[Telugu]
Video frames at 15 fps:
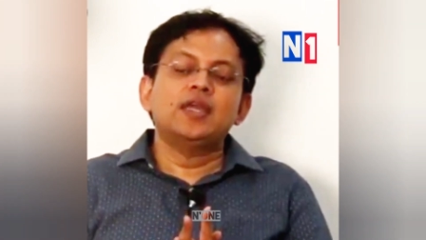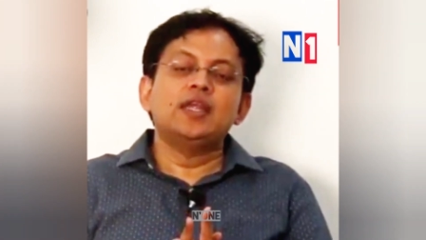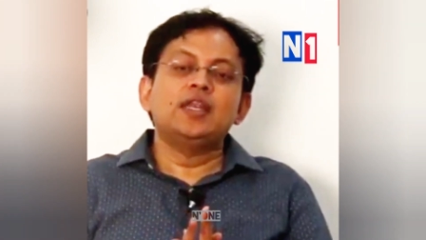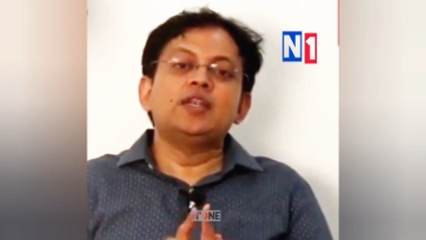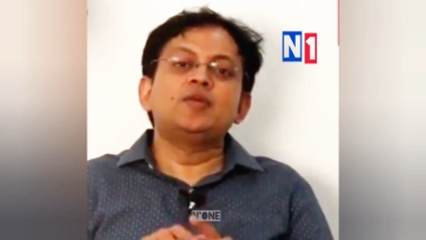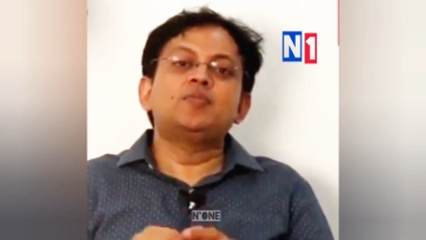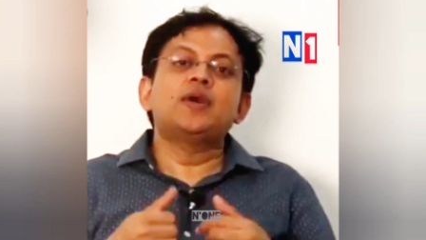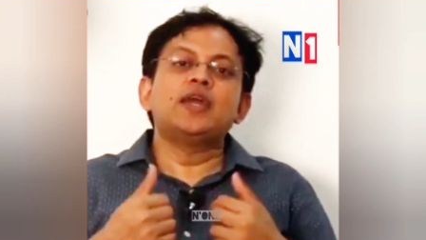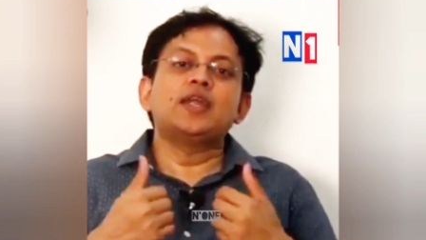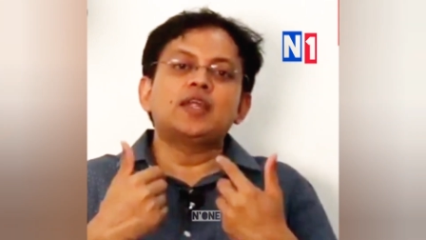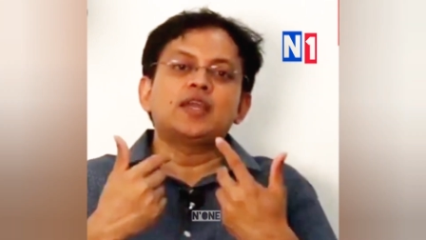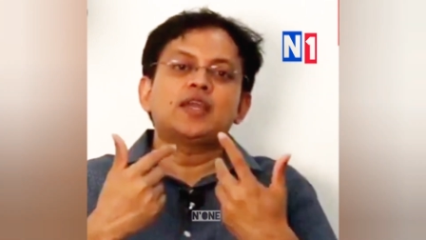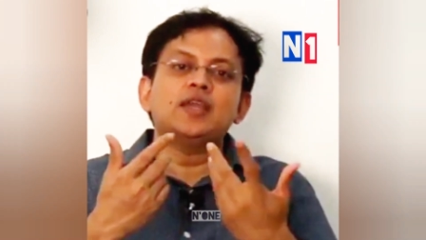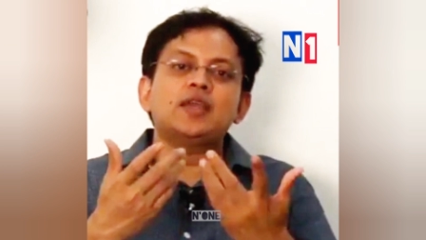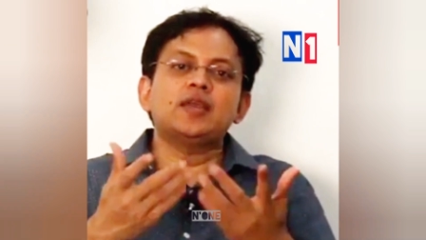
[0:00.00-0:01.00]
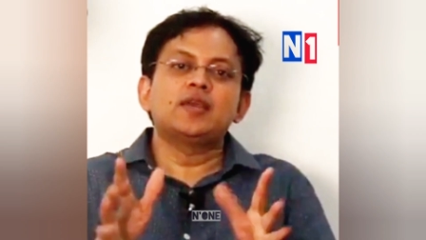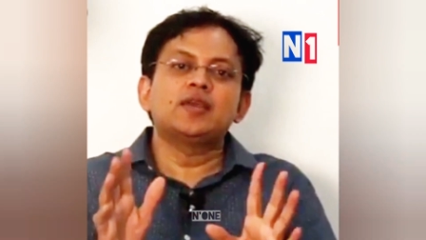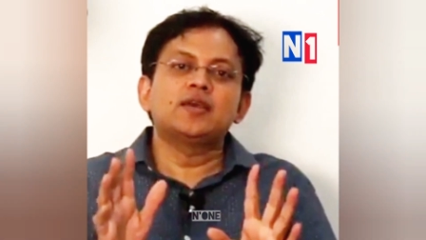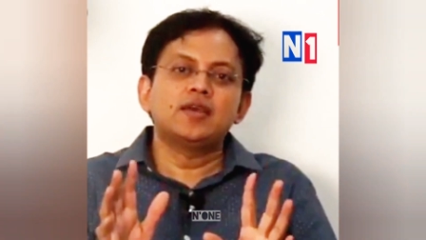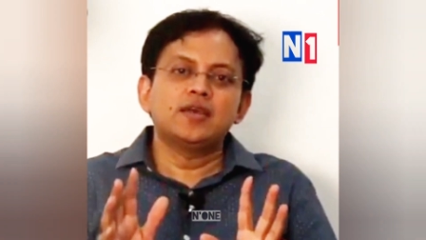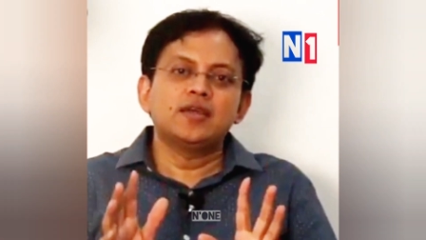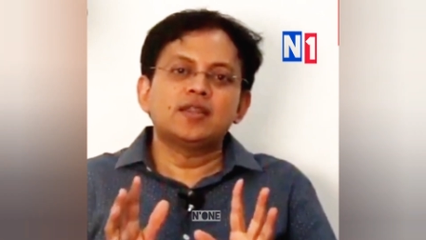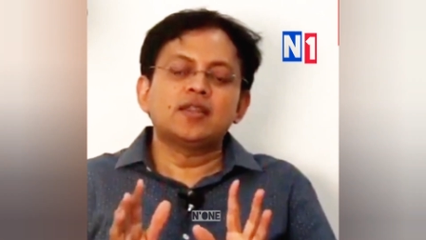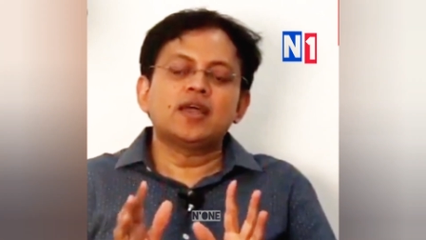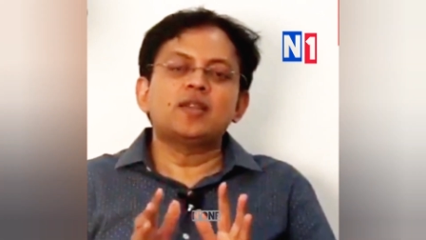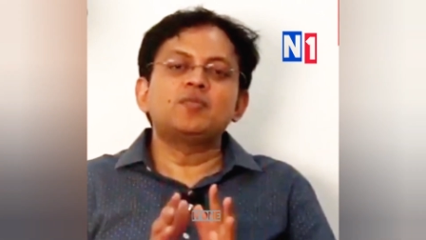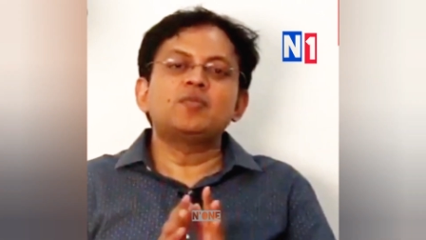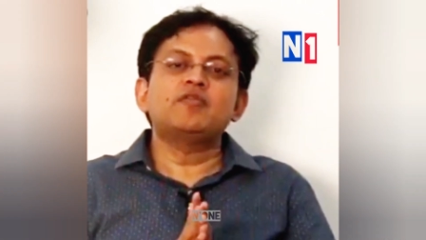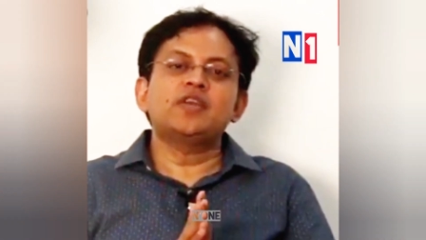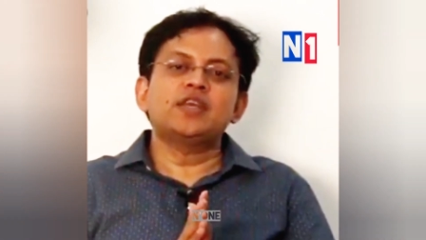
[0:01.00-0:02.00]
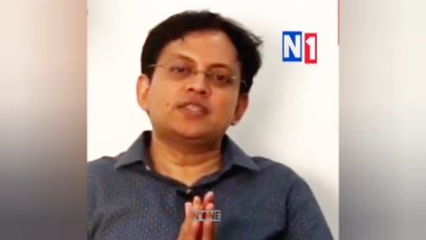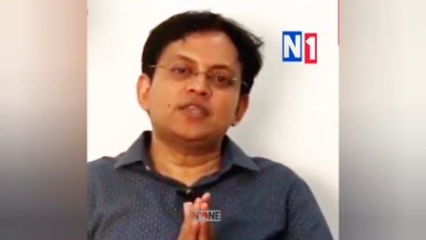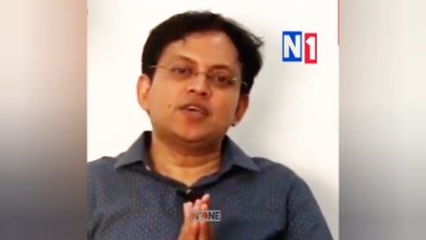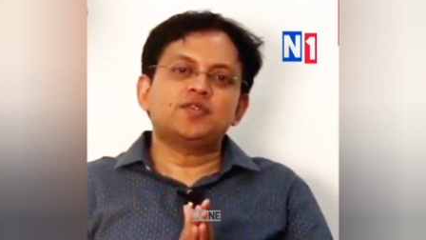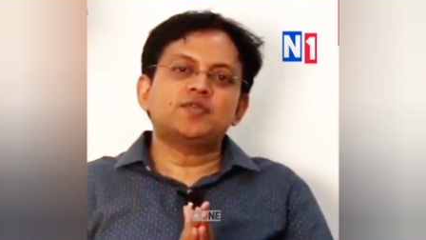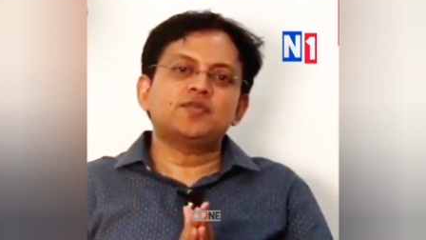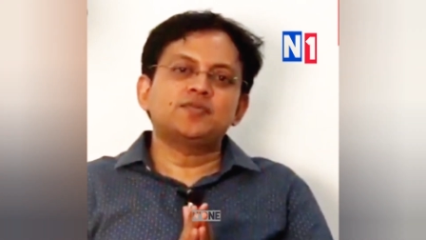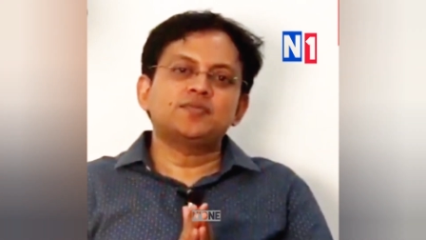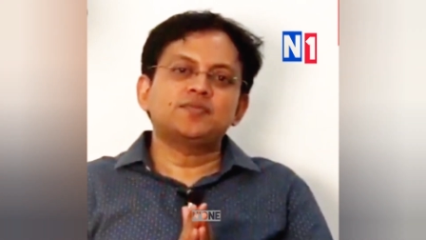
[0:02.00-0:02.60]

ఇంటి బయటికి తరిమివేశారు